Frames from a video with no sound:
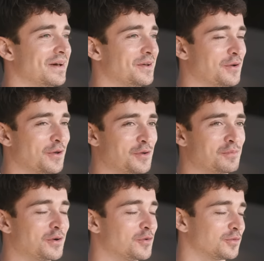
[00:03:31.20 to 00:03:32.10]
pas une,
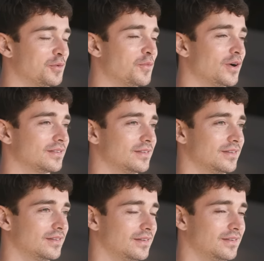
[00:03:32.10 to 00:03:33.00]
bonne course pour moi.
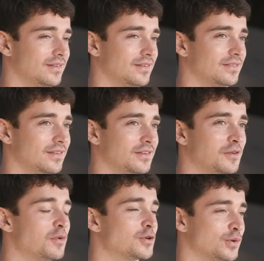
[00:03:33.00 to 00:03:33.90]
C'était
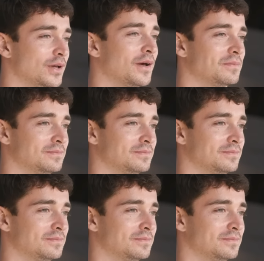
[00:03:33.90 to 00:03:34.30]
une bonne journée quand